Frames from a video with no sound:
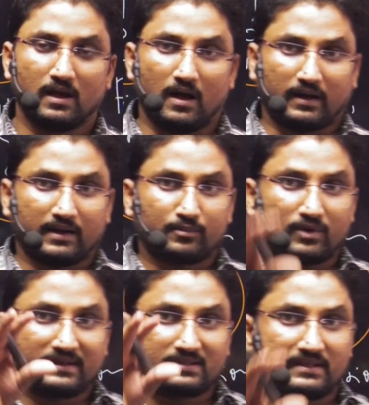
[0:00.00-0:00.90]
अगर हमको
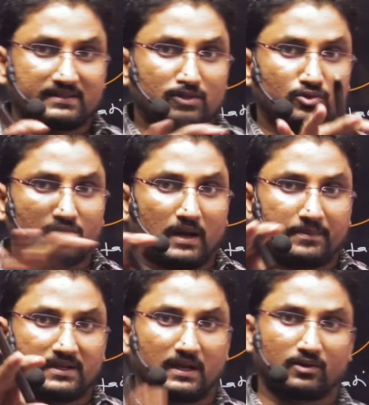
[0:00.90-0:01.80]
एसलेशन ड्यू टू ग्रेविटी
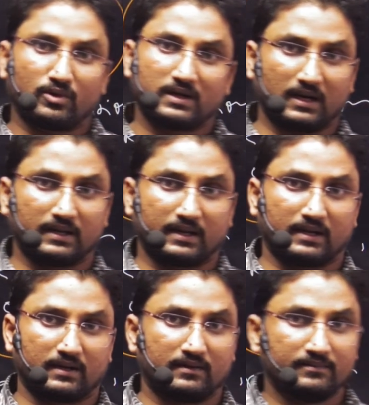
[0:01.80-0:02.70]
कैलकुलेट करना रहेगा